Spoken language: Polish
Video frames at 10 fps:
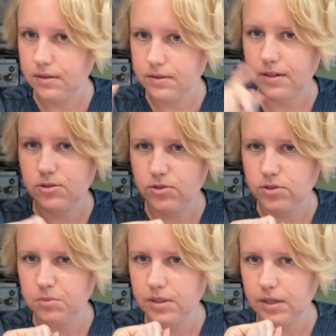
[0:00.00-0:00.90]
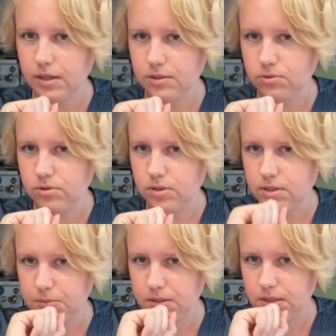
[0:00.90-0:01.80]
Zaraz dojdziemy, jaka jest
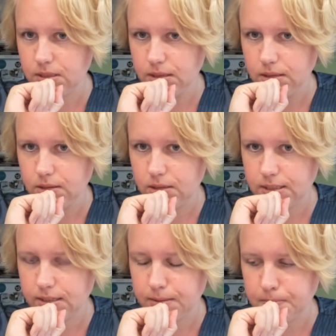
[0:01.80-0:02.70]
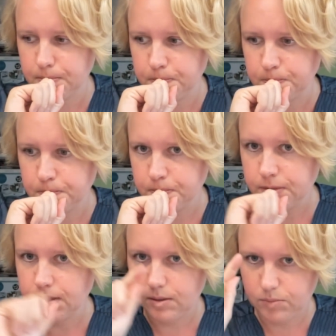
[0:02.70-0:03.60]
różnica między czasem
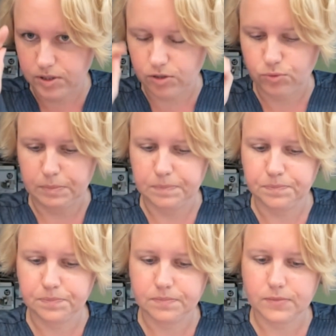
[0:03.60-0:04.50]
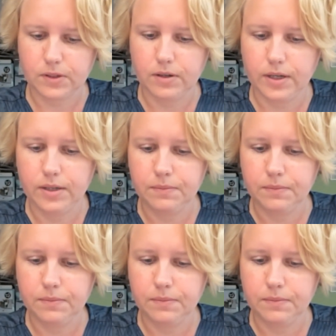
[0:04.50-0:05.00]
przeszłym. Ok?